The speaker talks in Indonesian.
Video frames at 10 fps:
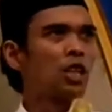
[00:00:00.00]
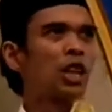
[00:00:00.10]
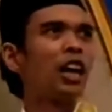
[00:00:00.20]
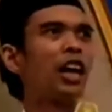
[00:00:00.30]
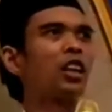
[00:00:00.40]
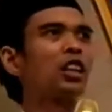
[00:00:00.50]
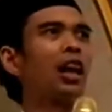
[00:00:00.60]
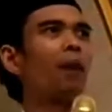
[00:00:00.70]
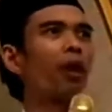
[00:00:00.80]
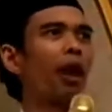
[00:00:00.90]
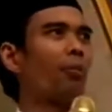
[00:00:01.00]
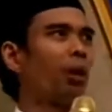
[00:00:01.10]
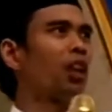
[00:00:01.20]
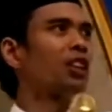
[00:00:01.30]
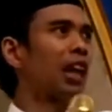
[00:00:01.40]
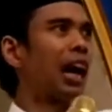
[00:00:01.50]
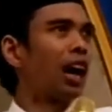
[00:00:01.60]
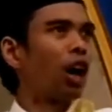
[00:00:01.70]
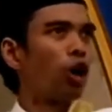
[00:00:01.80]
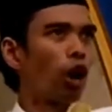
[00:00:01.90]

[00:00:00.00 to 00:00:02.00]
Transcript: saya tidak pernah minta